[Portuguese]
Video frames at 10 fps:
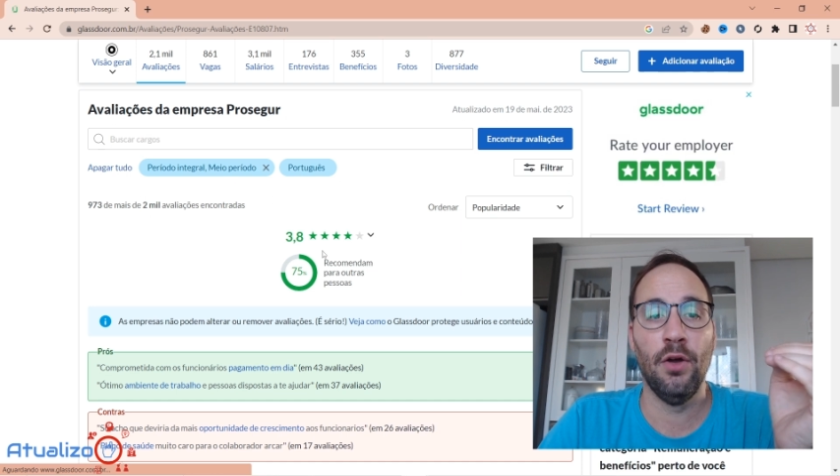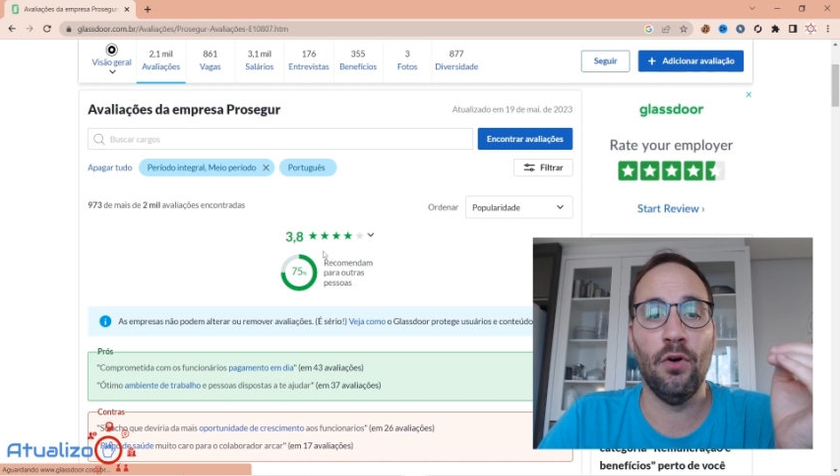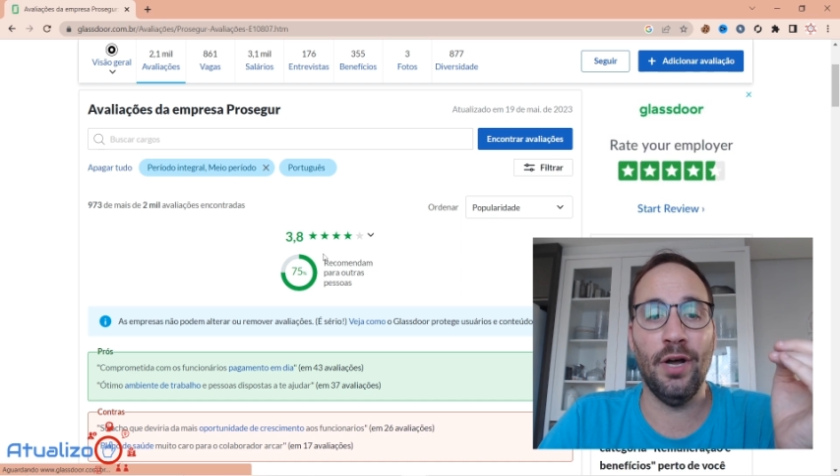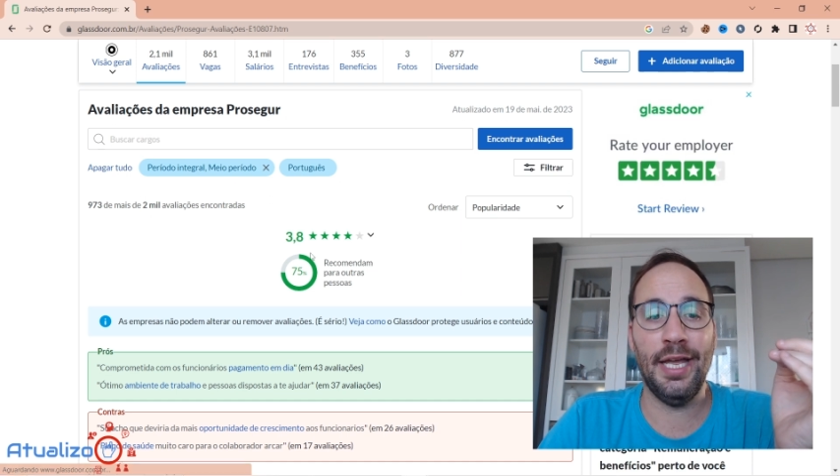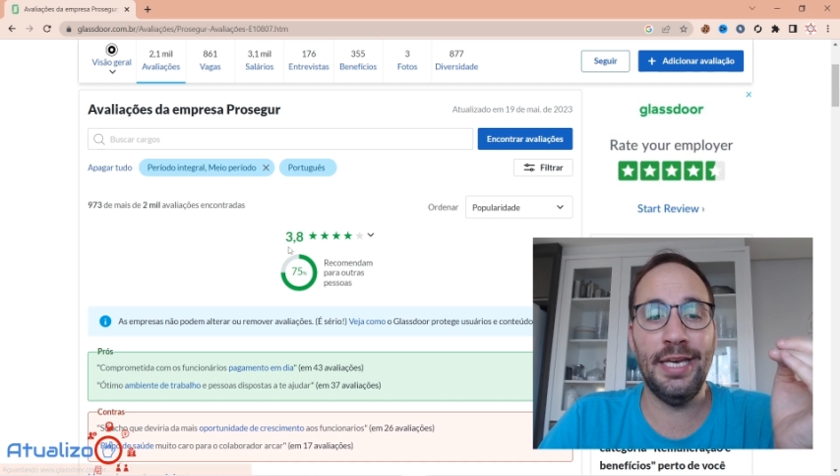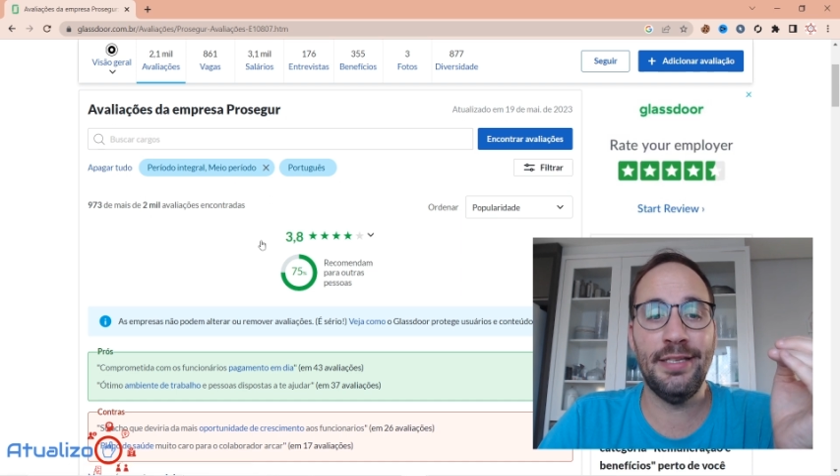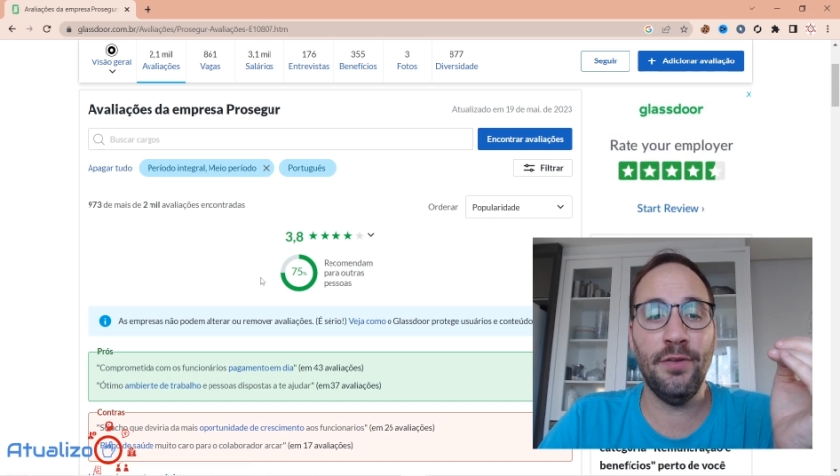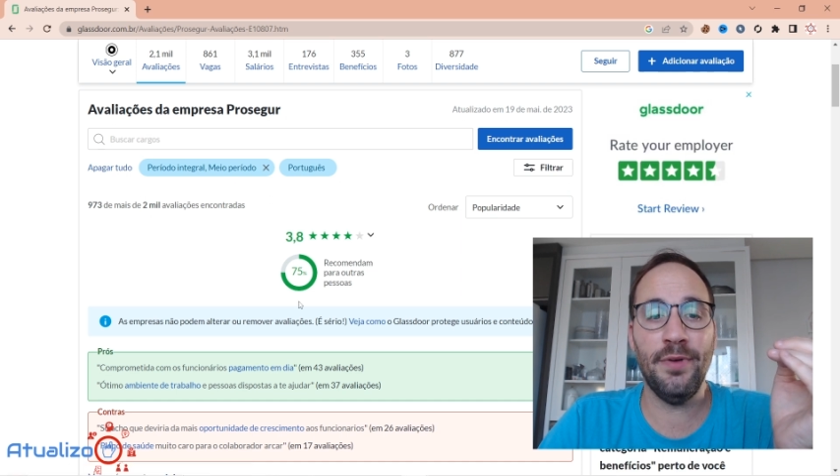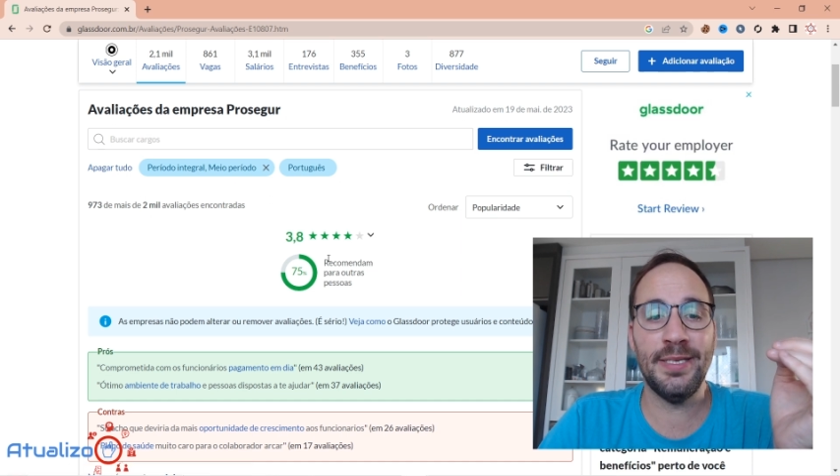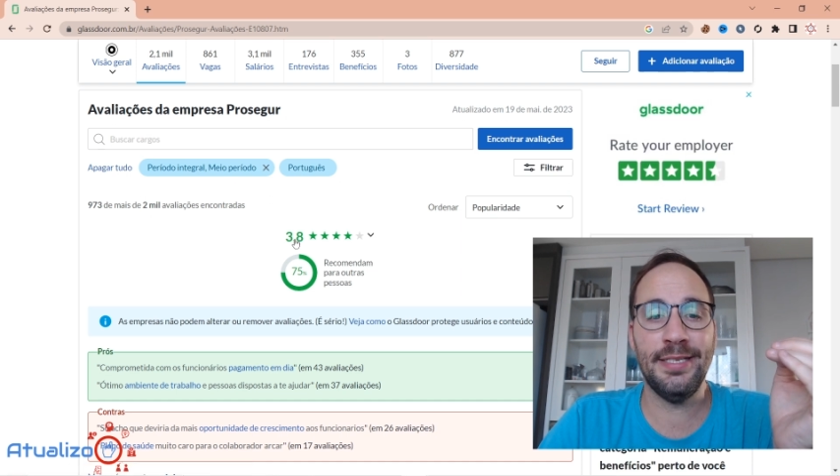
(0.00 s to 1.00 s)
Ó, ele tem
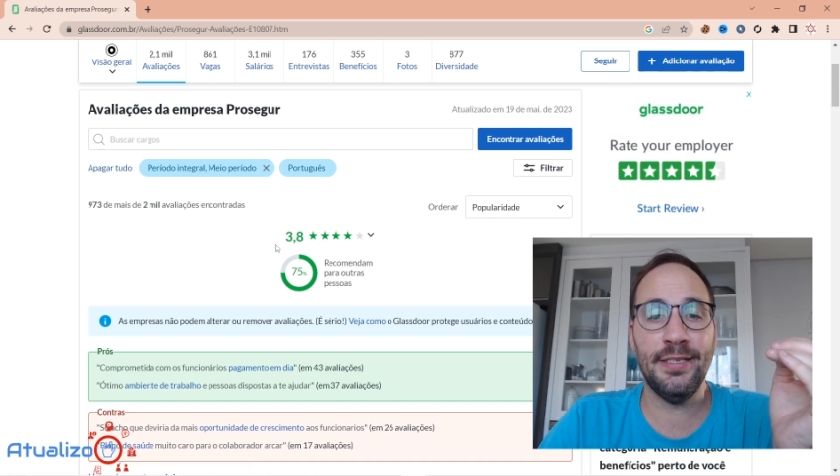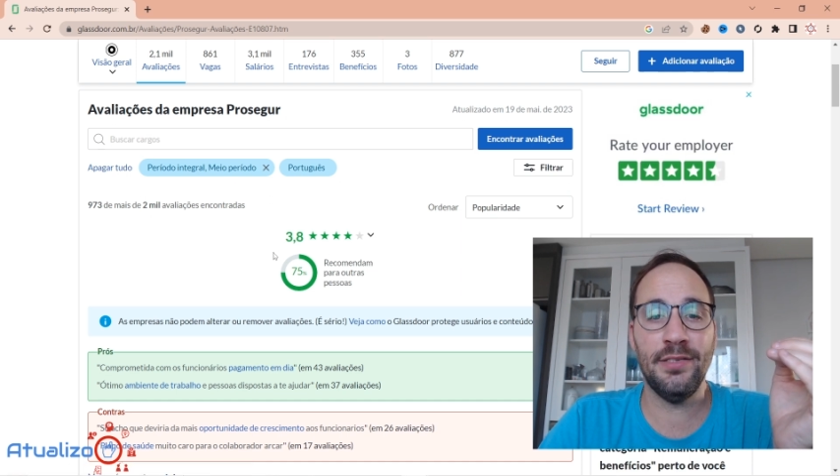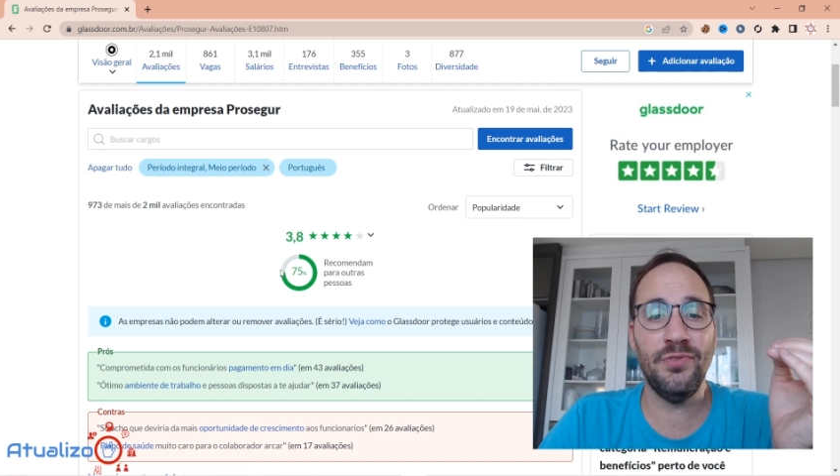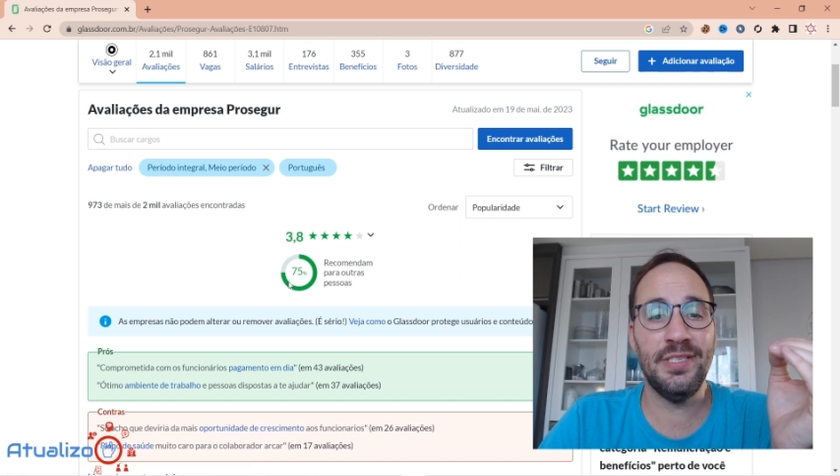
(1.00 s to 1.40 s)
uma aceitação de